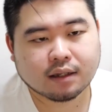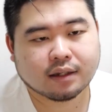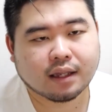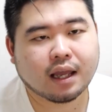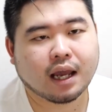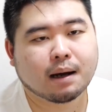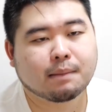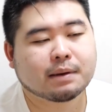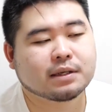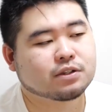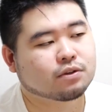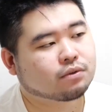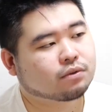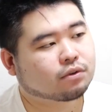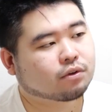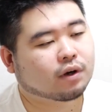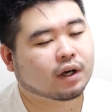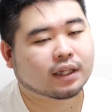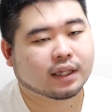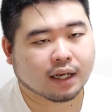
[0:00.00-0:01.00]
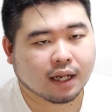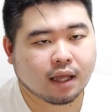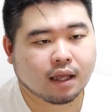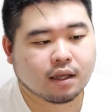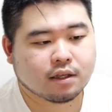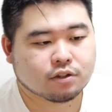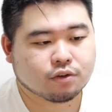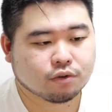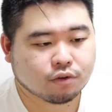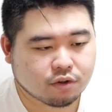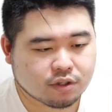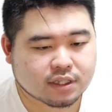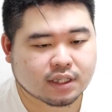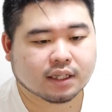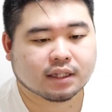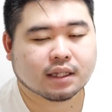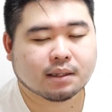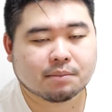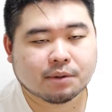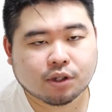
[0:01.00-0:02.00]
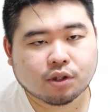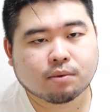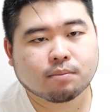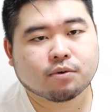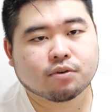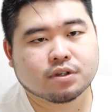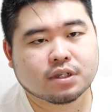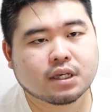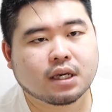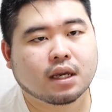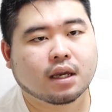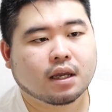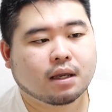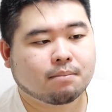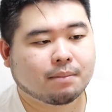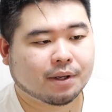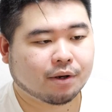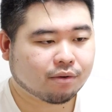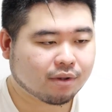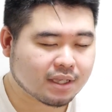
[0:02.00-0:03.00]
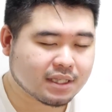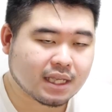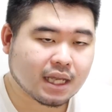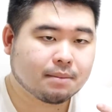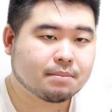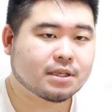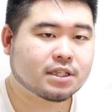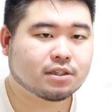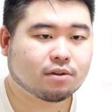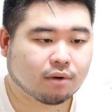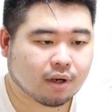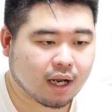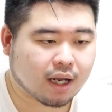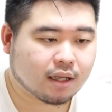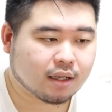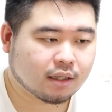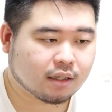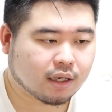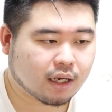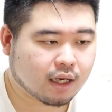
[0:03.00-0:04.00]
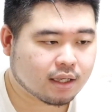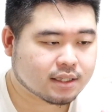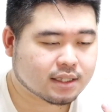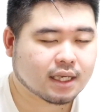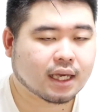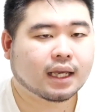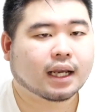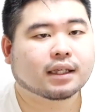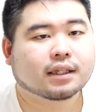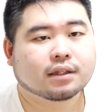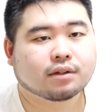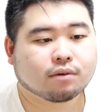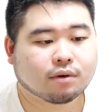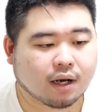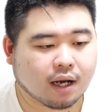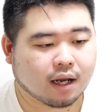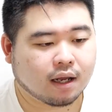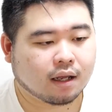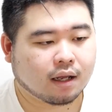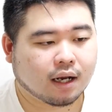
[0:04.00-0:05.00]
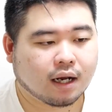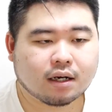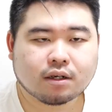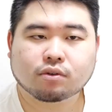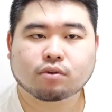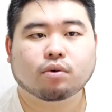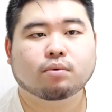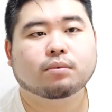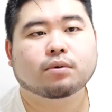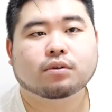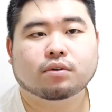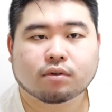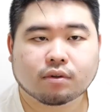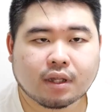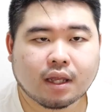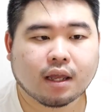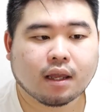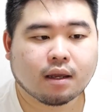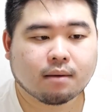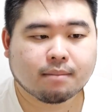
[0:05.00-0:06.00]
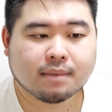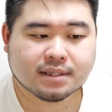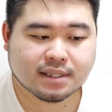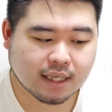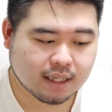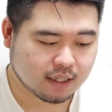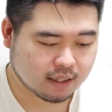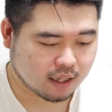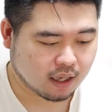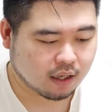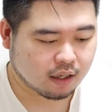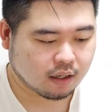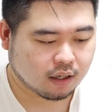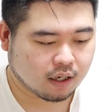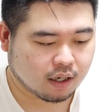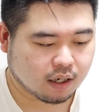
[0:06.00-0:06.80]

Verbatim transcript: ね、アマゾンとかでね、そういうの使ってもいいと思うし、まあいろんなサービスとか、えー、使い方とかあると思うので、まあぜひね、